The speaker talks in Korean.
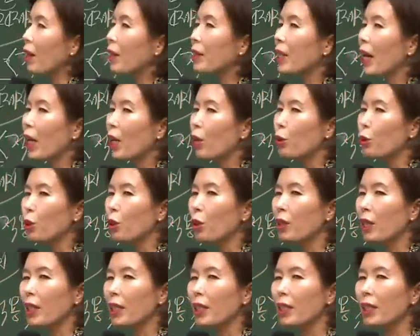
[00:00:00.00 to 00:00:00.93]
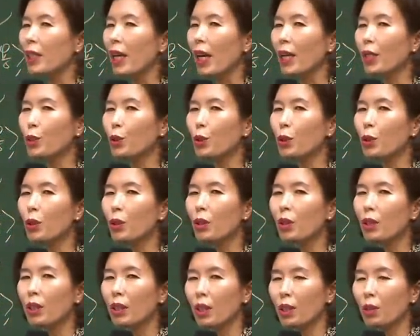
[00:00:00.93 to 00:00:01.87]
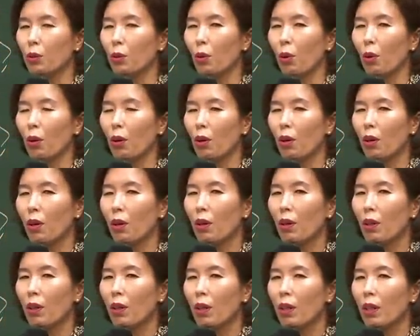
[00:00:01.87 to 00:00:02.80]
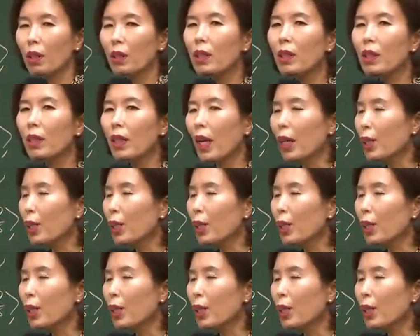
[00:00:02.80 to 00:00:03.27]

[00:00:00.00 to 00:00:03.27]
여자의 우선 대신 예수 그리스도 그